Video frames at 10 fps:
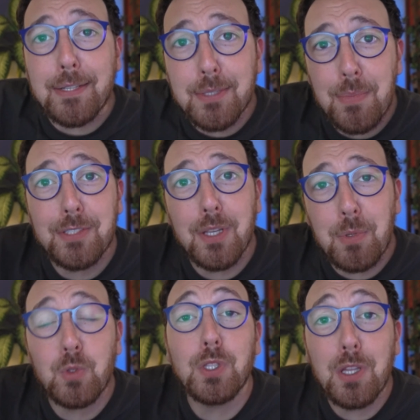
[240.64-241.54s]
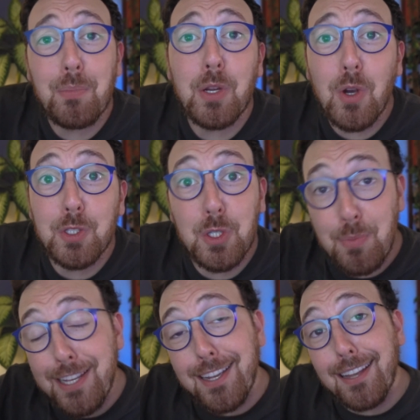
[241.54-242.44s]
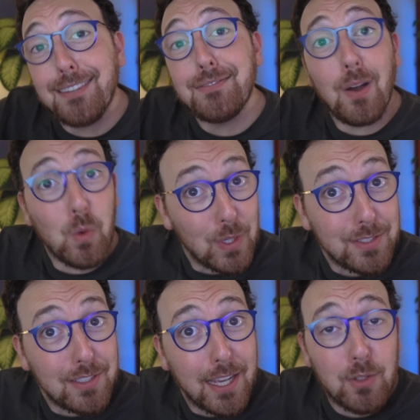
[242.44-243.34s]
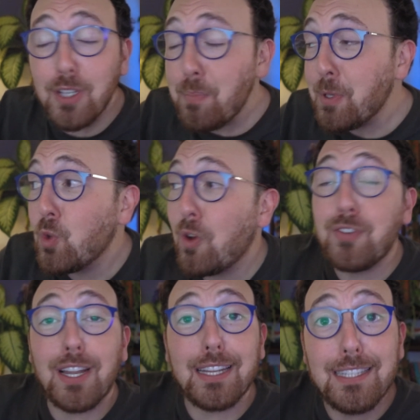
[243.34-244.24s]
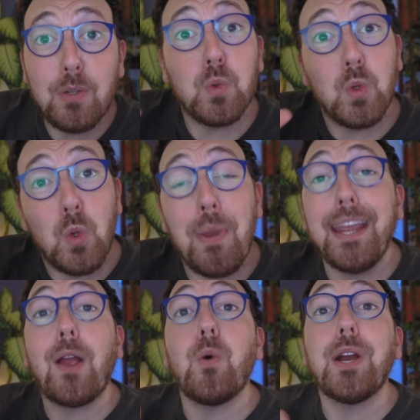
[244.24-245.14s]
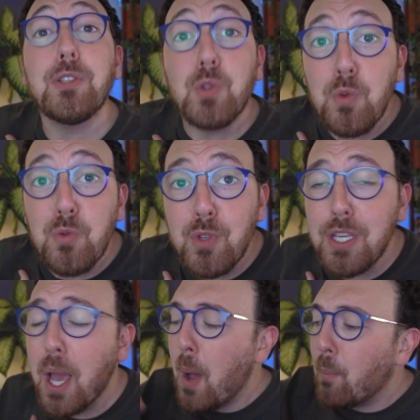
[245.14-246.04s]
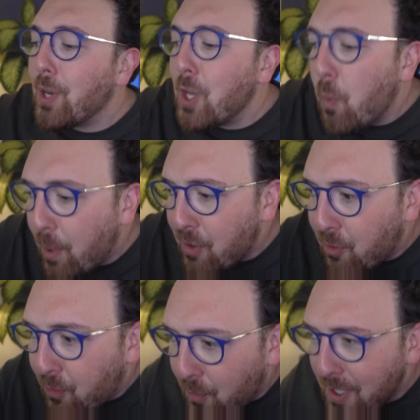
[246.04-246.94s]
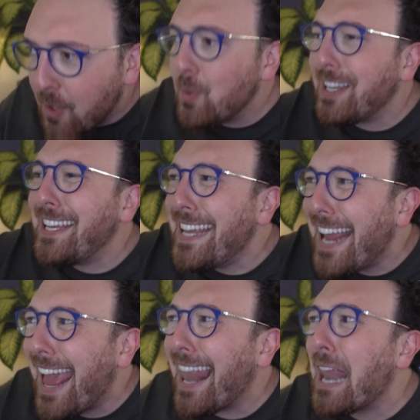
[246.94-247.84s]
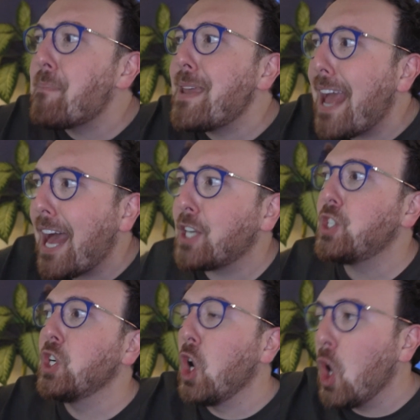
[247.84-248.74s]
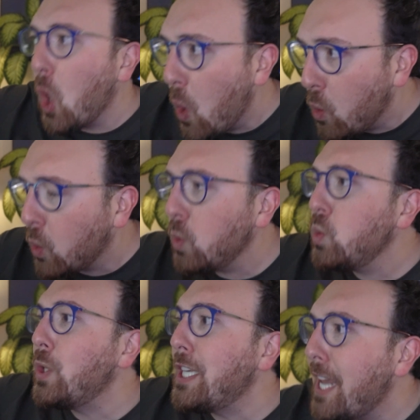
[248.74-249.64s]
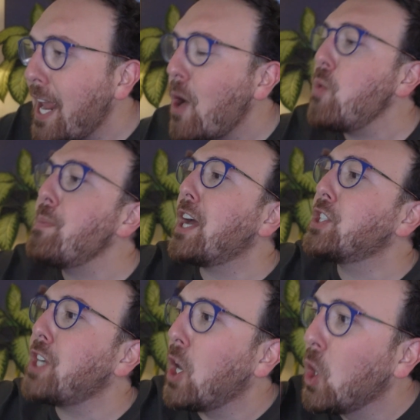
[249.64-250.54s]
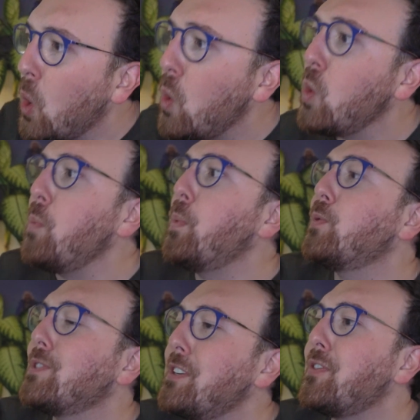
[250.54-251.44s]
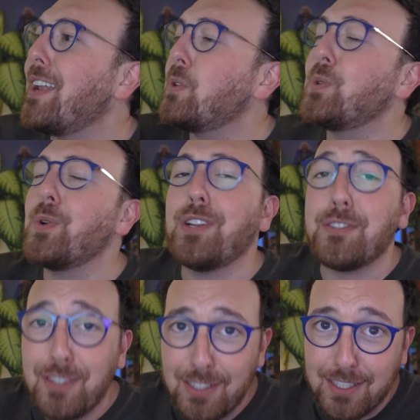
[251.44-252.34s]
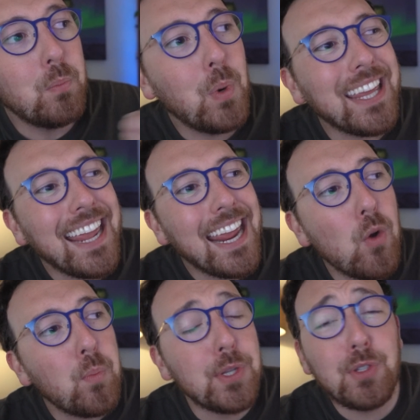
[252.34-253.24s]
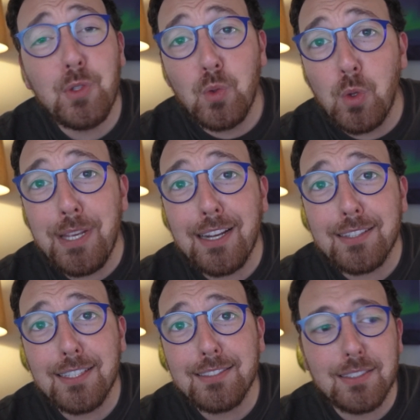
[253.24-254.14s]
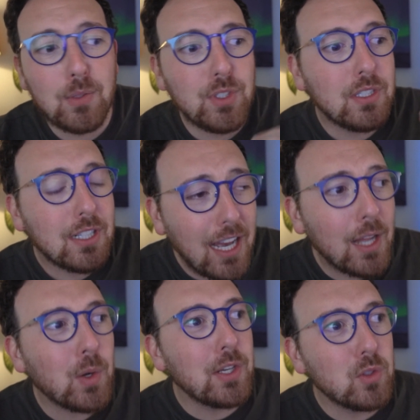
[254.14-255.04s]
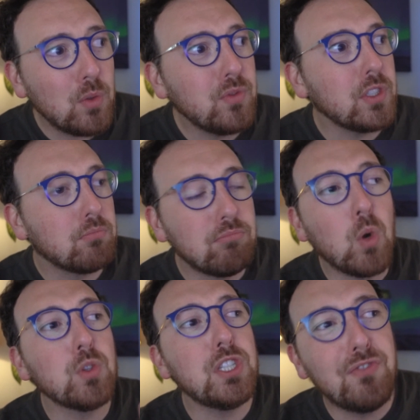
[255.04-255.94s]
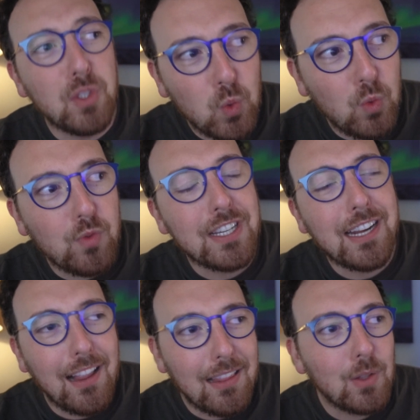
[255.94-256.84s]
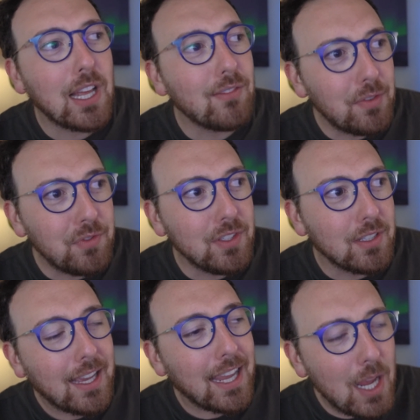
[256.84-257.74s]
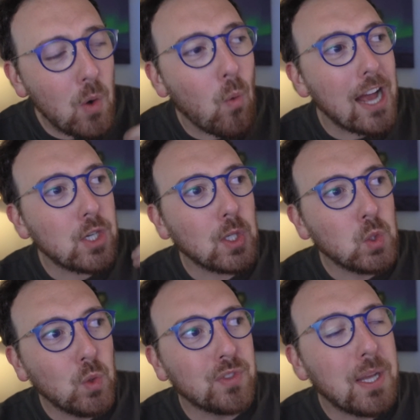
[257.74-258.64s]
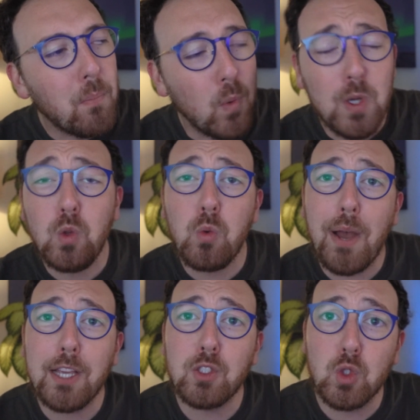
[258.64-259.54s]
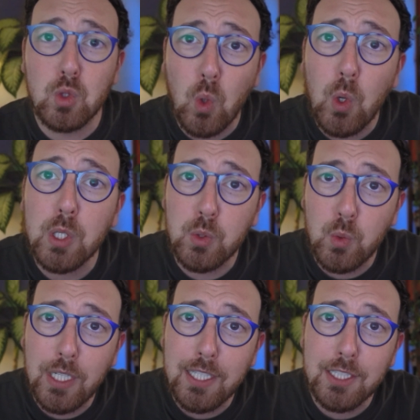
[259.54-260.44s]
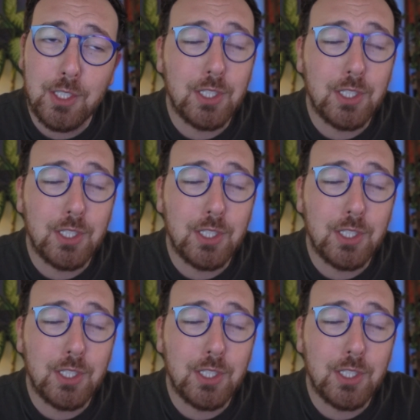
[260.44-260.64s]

para saber se a pessoa também gosta de mim e quer levar algo a sério. Se a pessoa fala que não, tudo bem, eu resolvi. Porque eu prefiro que ela me ache louco do que eu me achar louco por não ter falado o que eu queria falar. Porque eu preciso dormir com a sensação de, cara, eu resolvi. Não tive dúvida que ela não tava afim. Eu acho a dúvida muito mais torturante